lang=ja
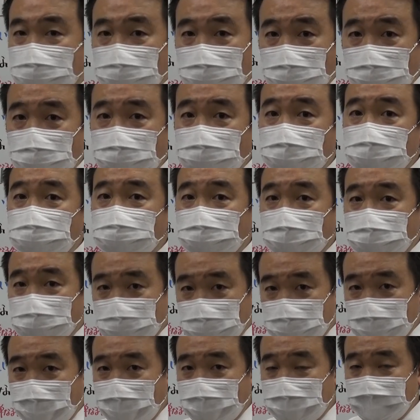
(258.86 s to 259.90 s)
人を超えてしまい
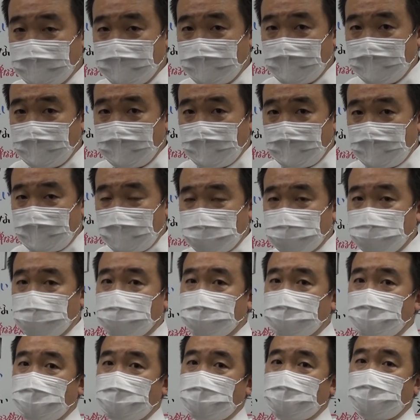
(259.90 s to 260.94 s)
ましたそ
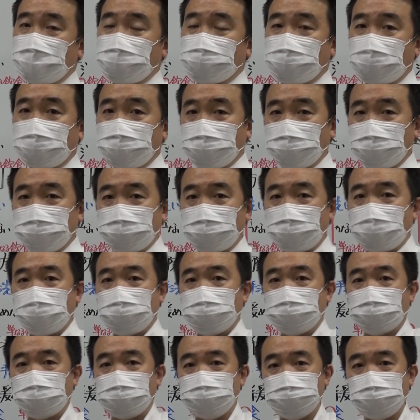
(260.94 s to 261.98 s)
して先ほど
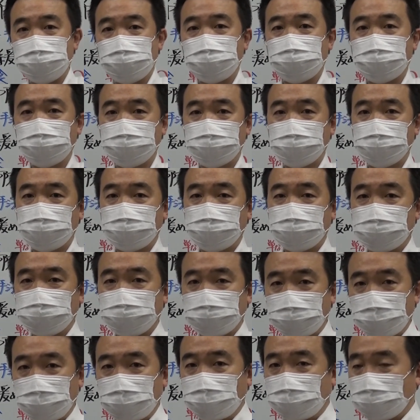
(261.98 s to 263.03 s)
入った情報によりま
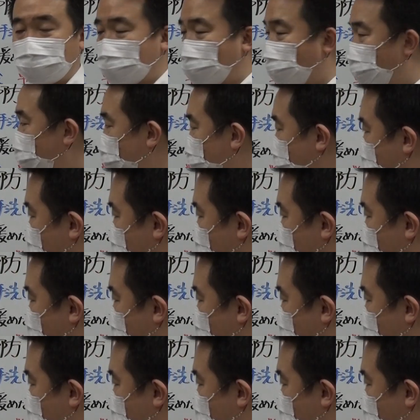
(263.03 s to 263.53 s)
すと今日